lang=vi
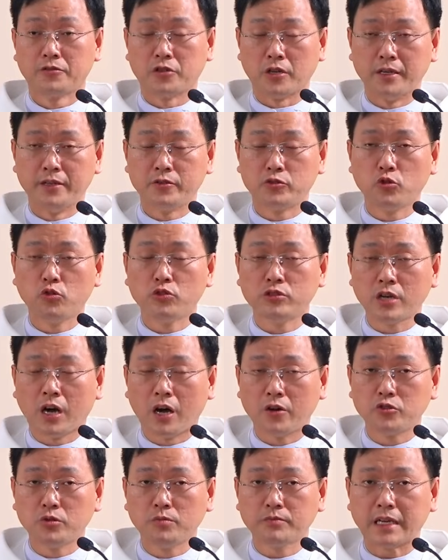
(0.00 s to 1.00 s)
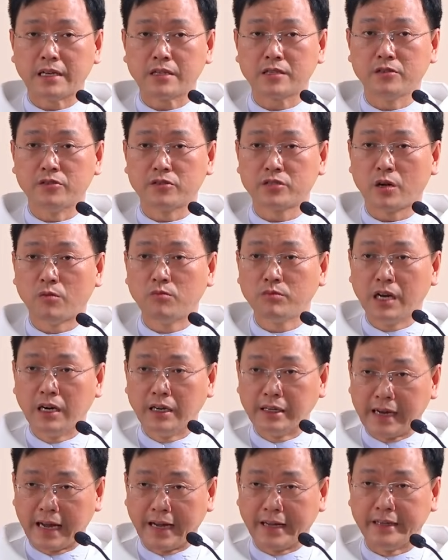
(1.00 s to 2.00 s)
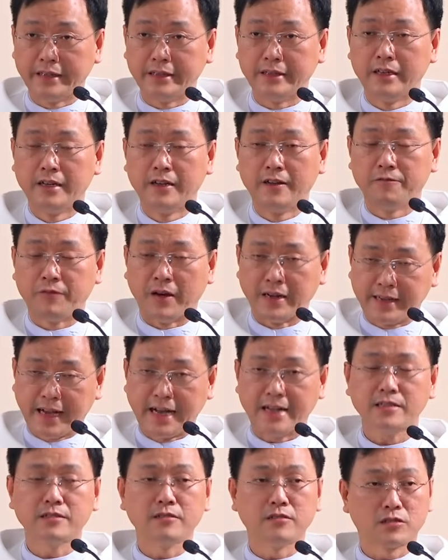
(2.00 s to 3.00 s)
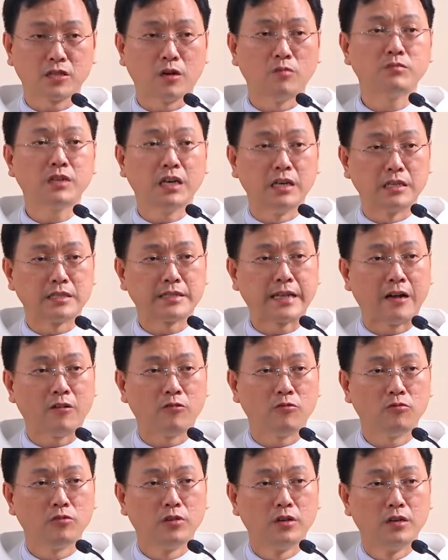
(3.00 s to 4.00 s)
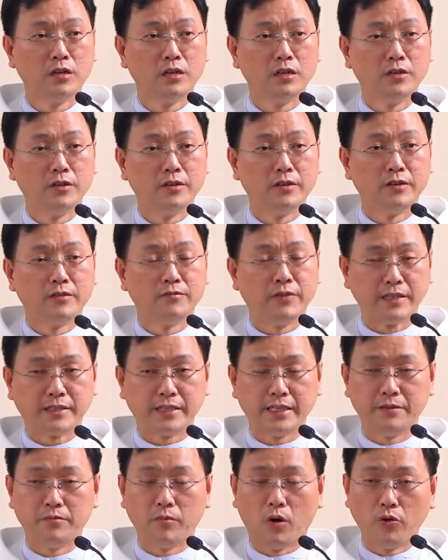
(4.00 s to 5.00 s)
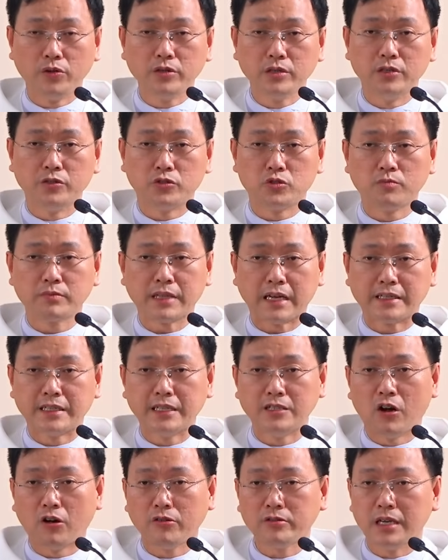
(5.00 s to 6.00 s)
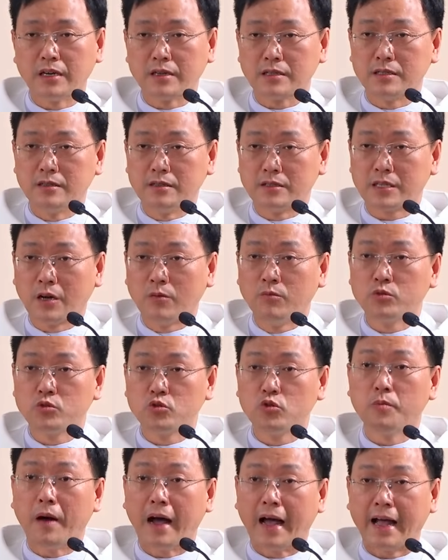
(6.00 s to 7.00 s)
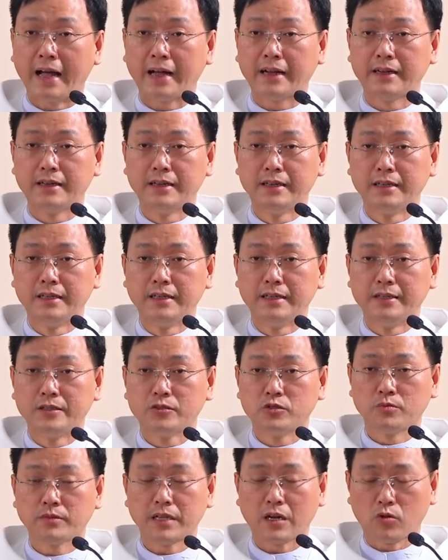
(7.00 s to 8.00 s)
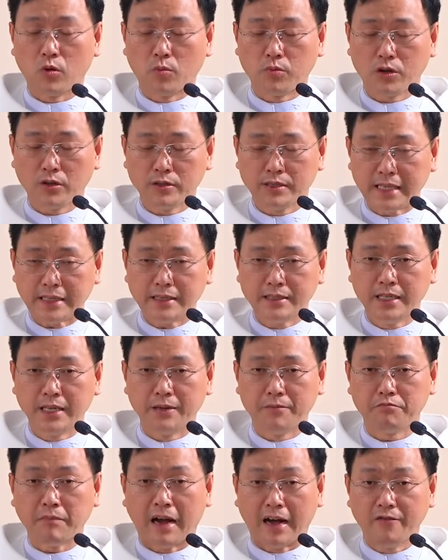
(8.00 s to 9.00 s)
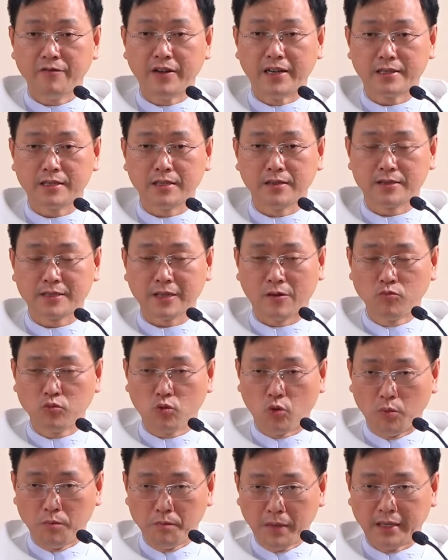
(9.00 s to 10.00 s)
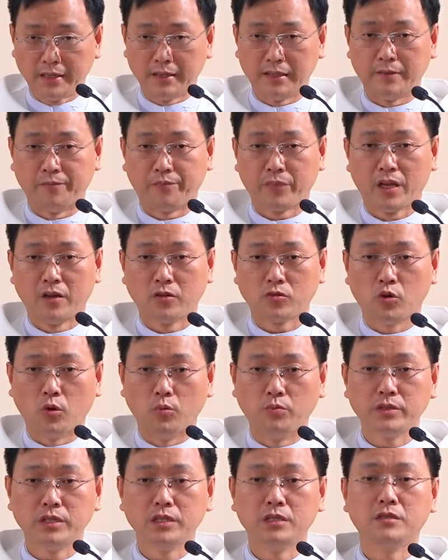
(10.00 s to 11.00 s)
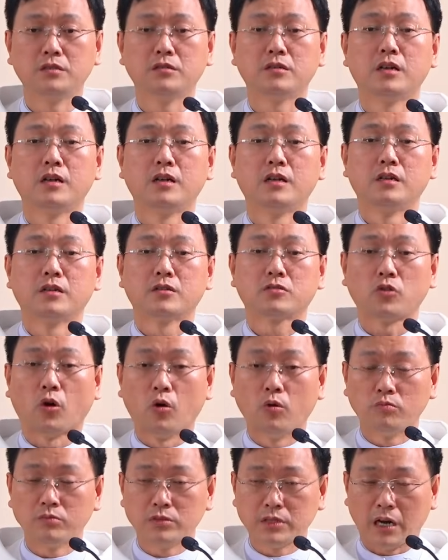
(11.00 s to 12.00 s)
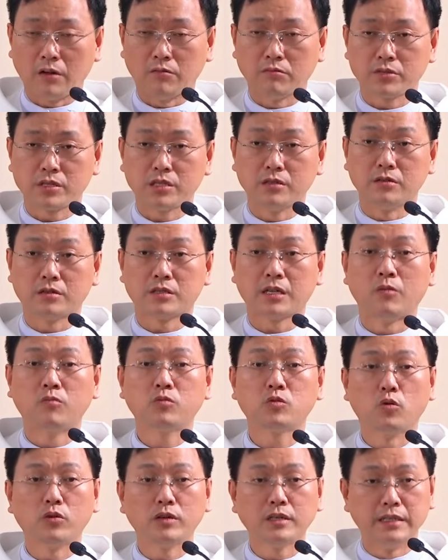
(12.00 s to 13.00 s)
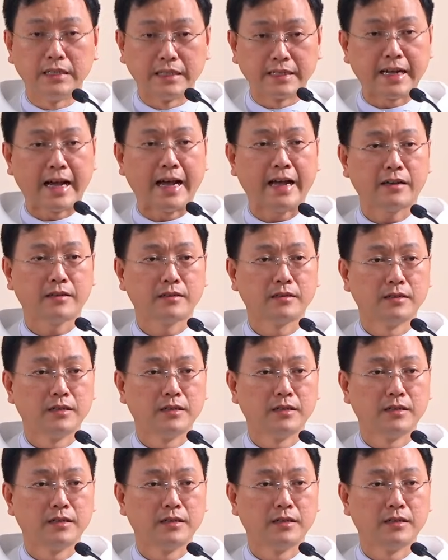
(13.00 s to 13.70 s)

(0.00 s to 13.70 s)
cho nên chúa cho chúng ta sự sống đời này và cả sự sống đời sau vậy thì mỗi người chúng ta khi đón nhận sự sống chúa ban chúng ta cũng có trách nhiệm bảo vệ sự sống của mình cũng như tôn trọng sự sống của người khác